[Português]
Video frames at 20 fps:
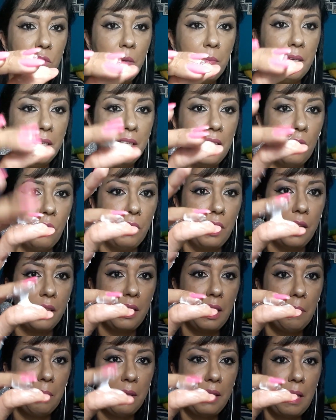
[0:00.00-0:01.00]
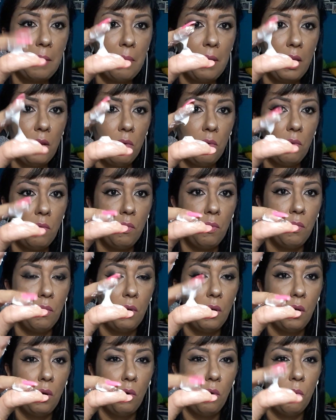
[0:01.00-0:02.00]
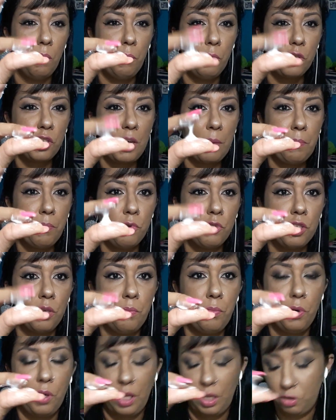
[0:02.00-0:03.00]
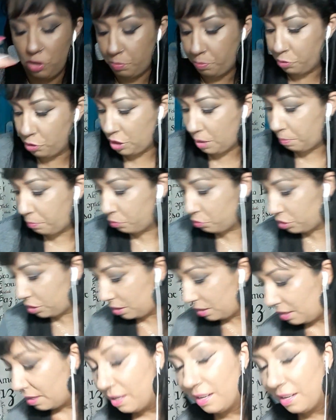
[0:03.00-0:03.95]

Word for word: uma manteigona, ela tem até meio um um puxa-puxa, um pouquinho de puxa-puxa,